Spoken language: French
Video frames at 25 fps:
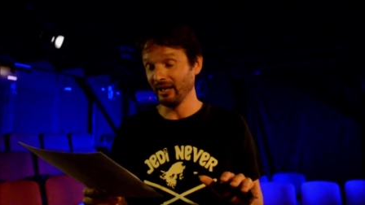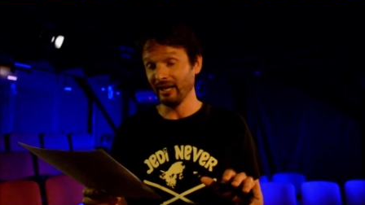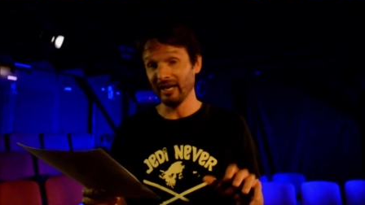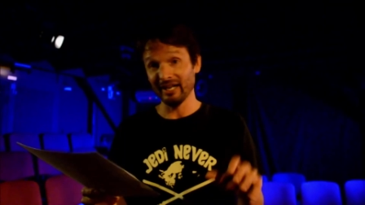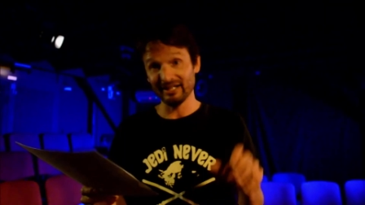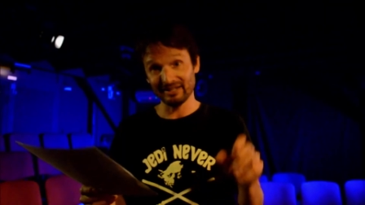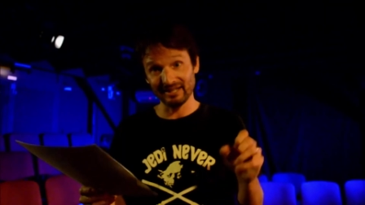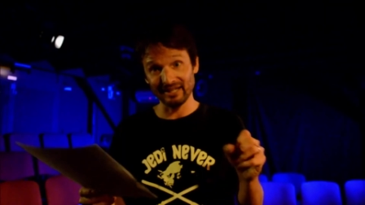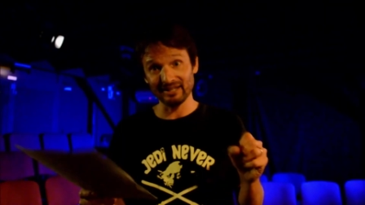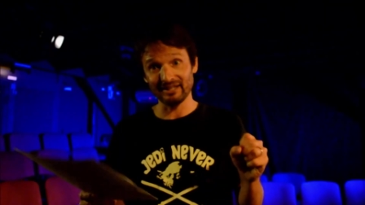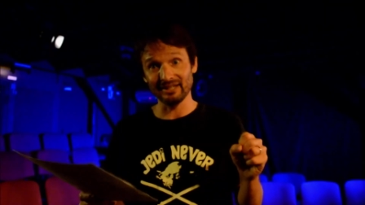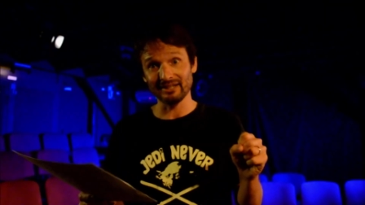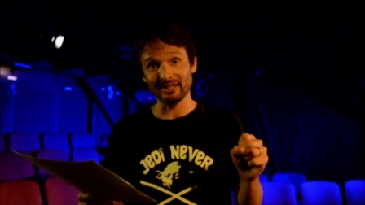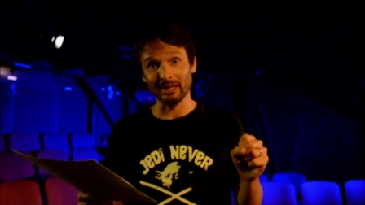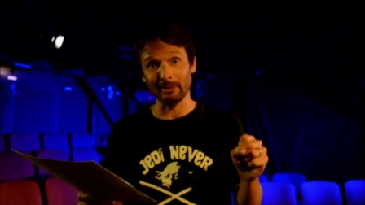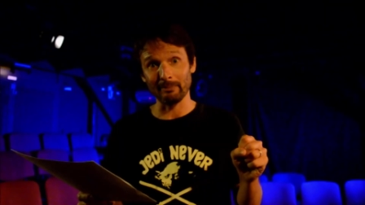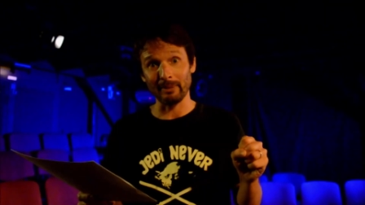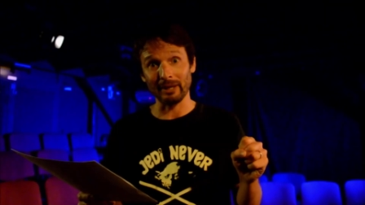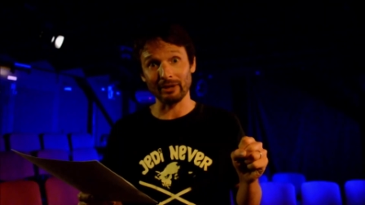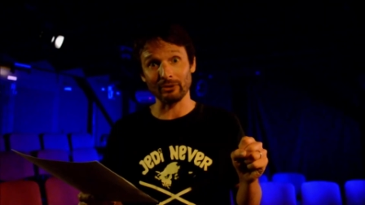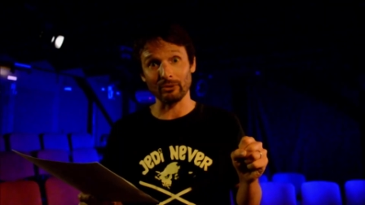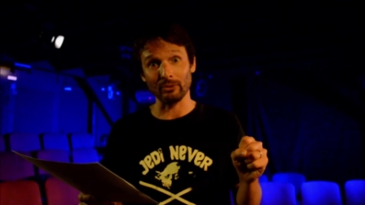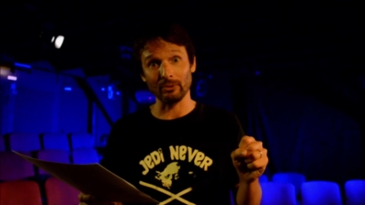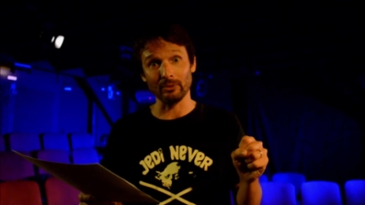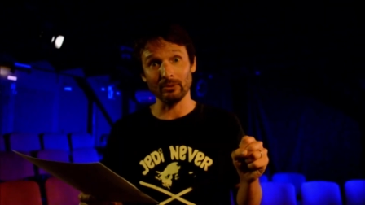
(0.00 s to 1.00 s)
Et saisit un
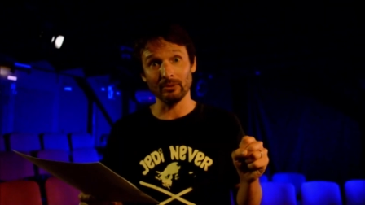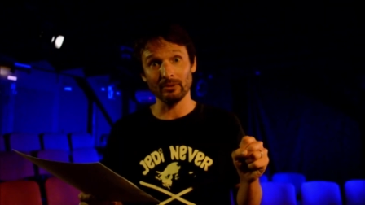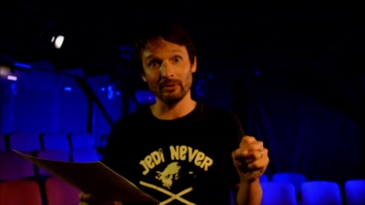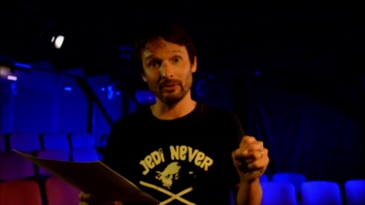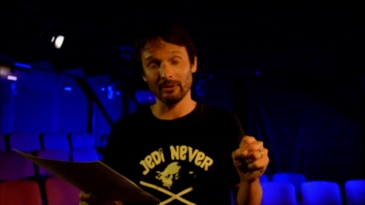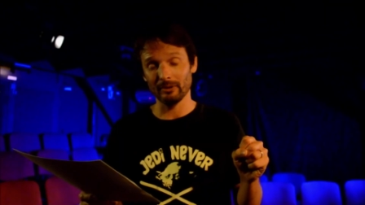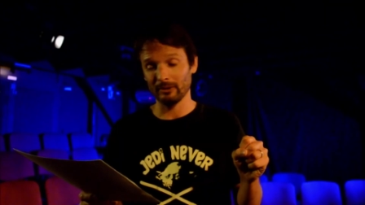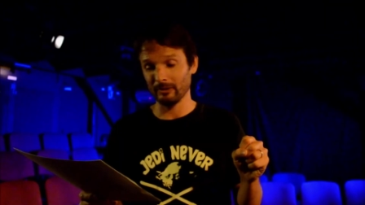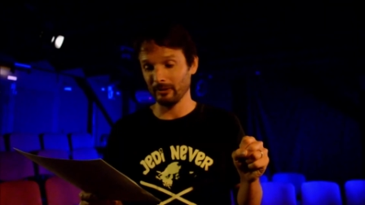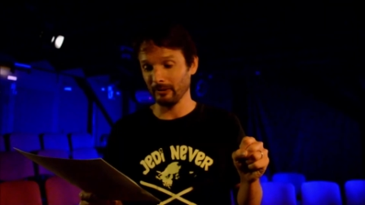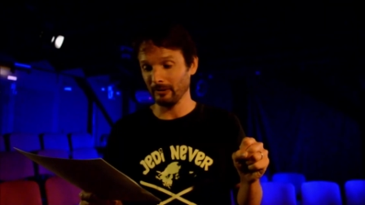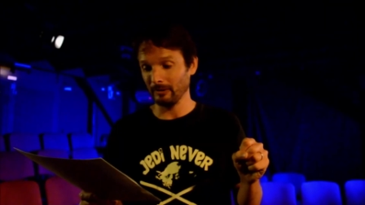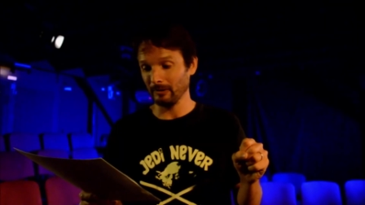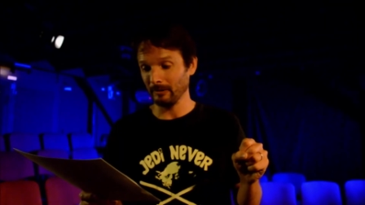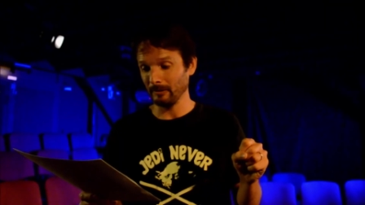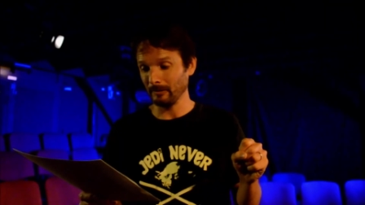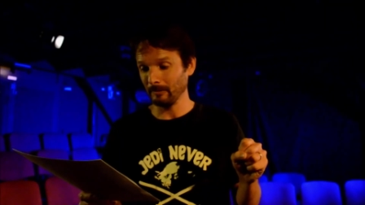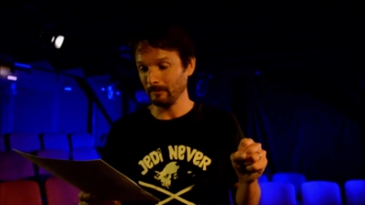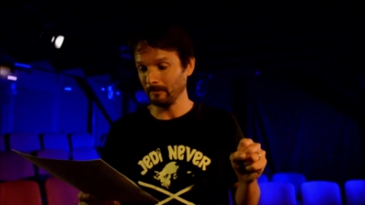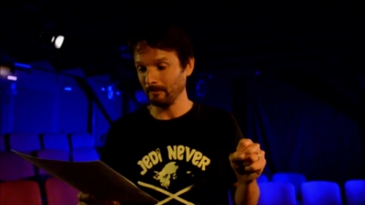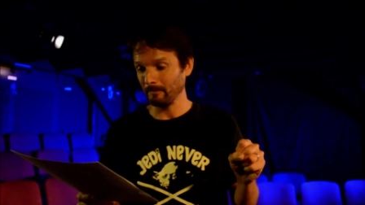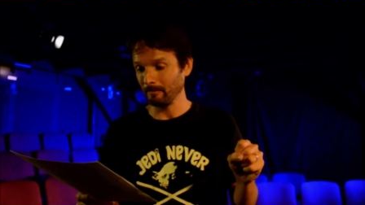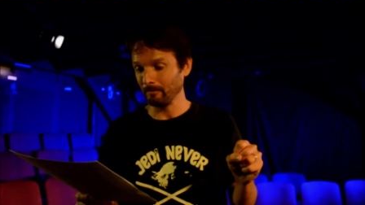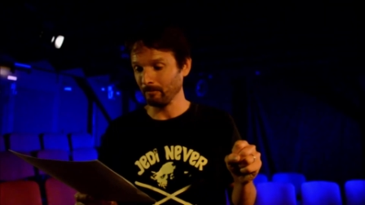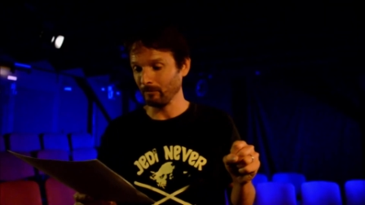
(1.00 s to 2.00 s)

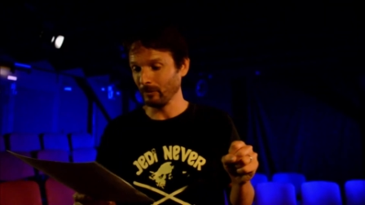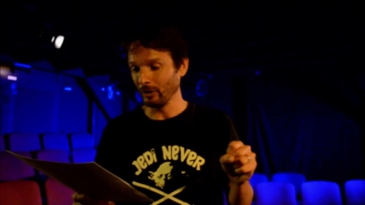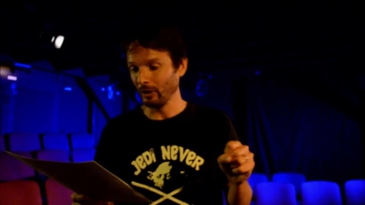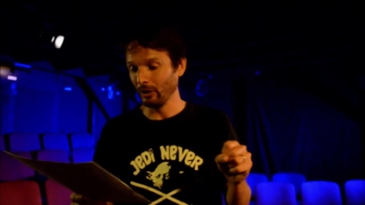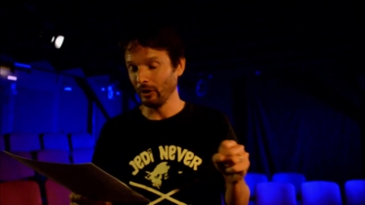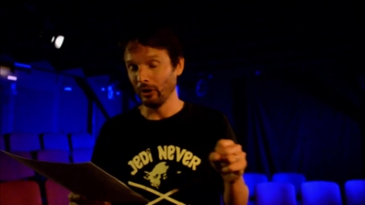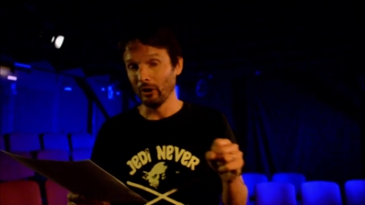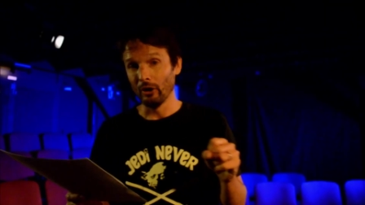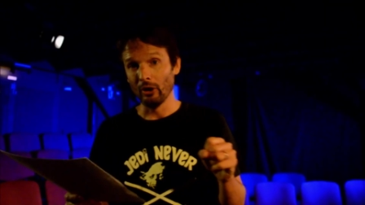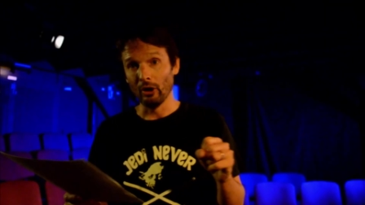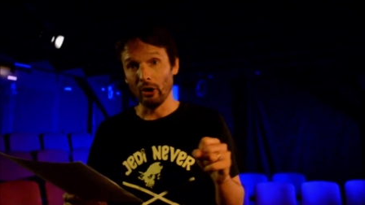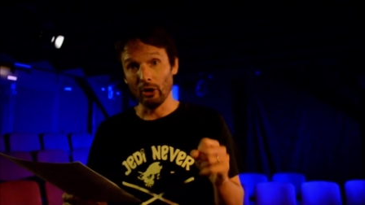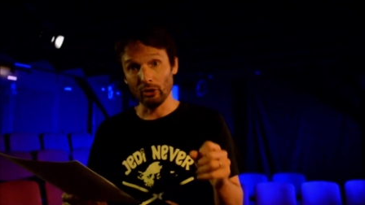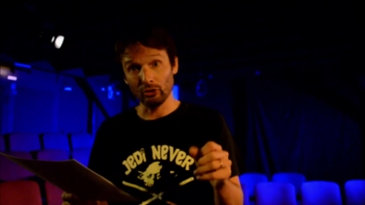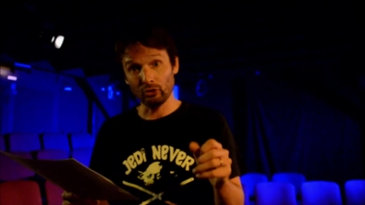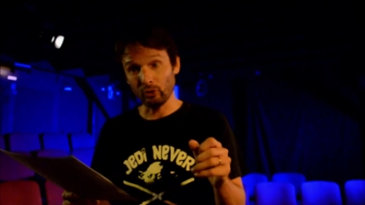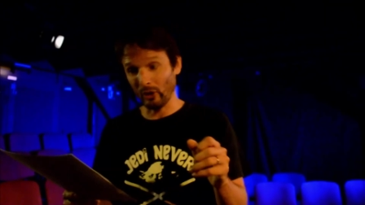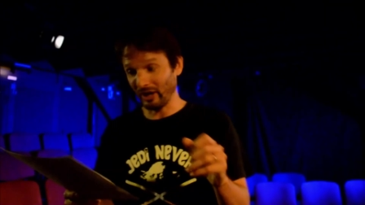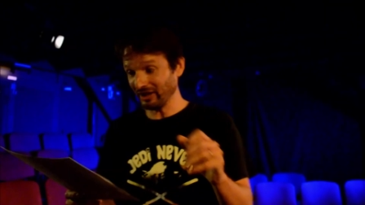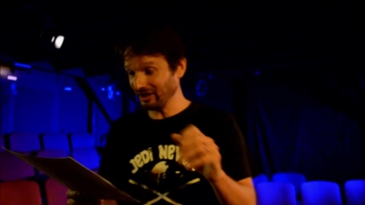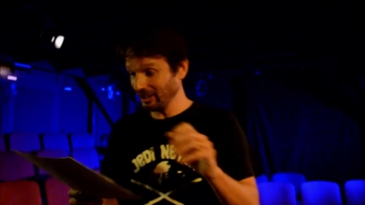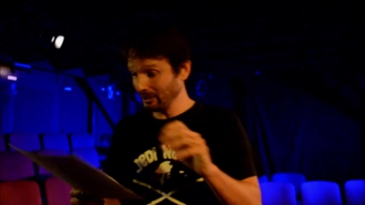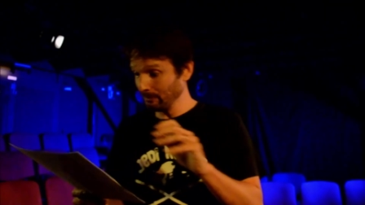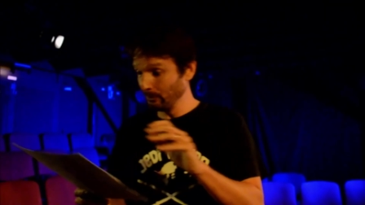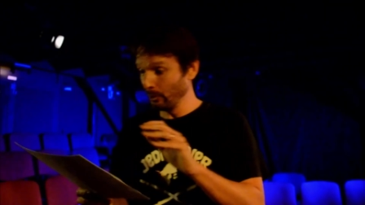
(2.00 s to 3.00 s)
bâton.
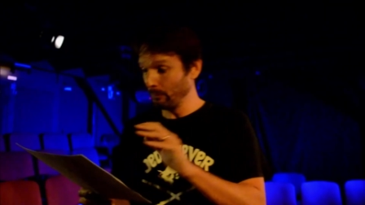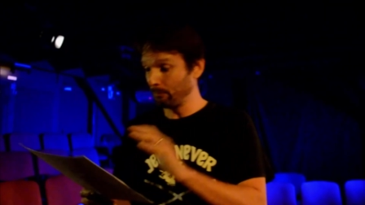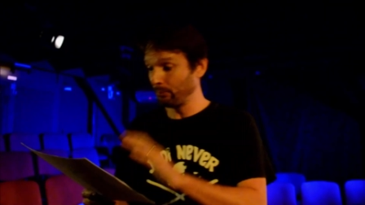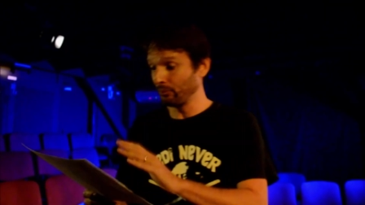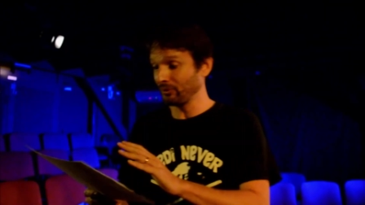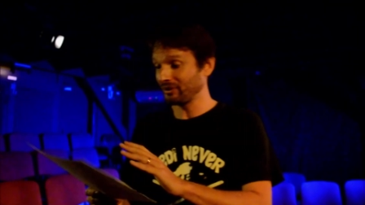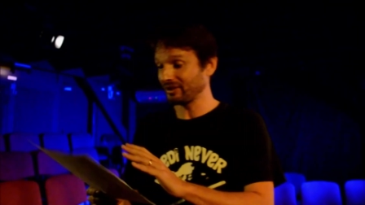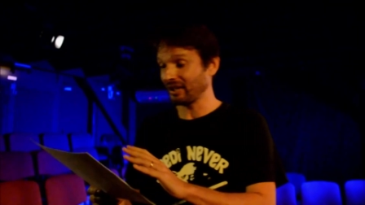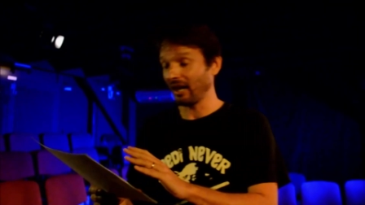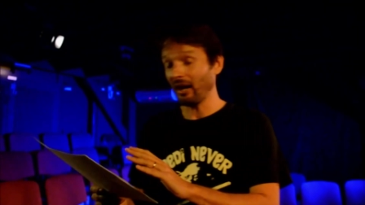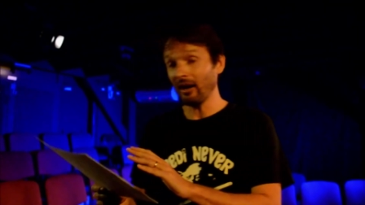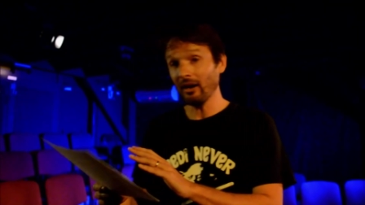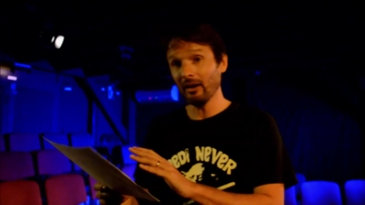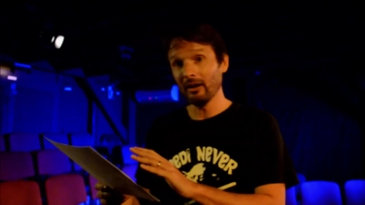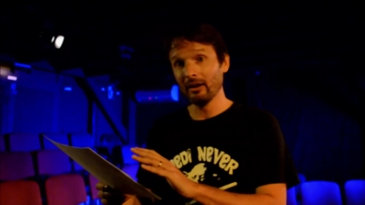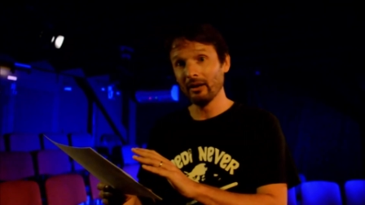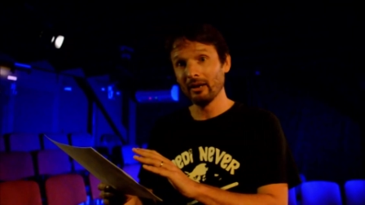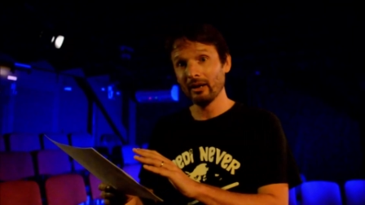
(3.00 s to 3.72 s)
Antoine, il me poussa.